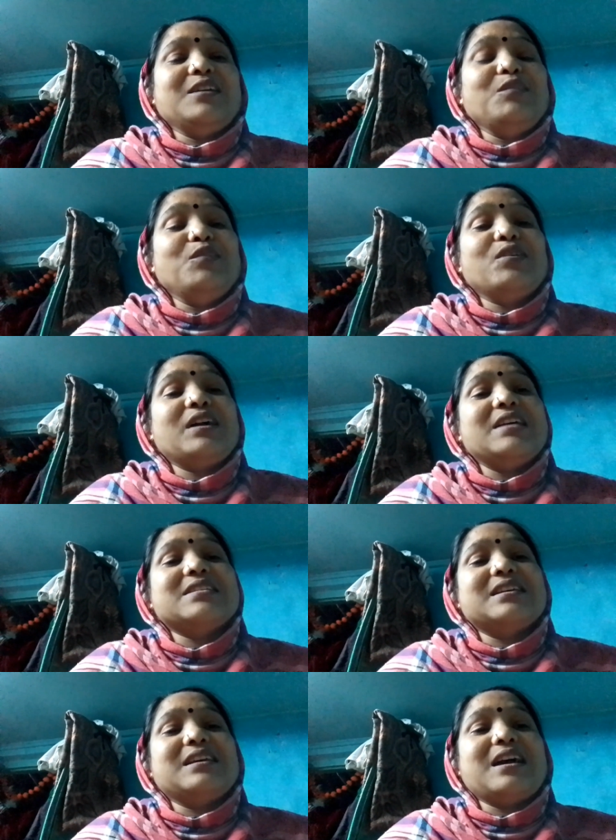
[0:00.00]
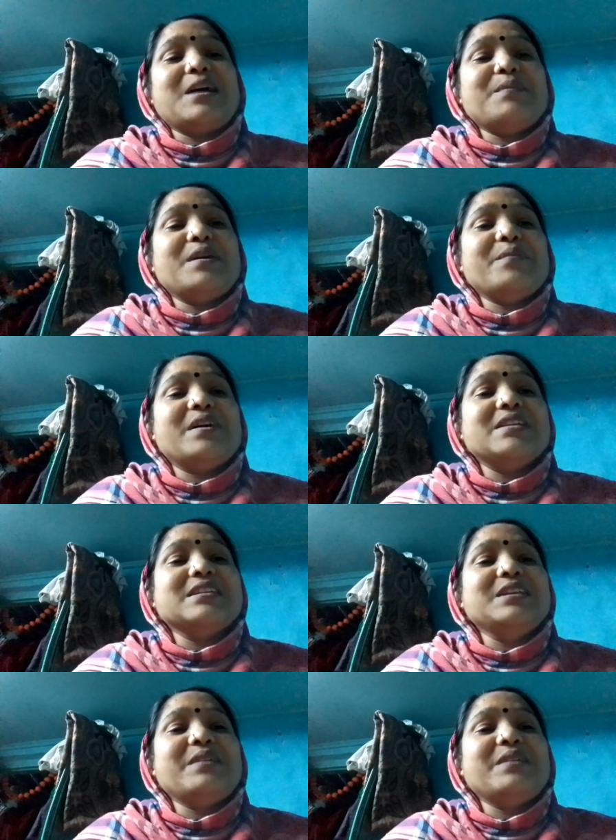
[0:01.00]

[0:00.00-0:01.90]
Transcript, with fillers: कि उन लोग कैसे अपना फ़र्ज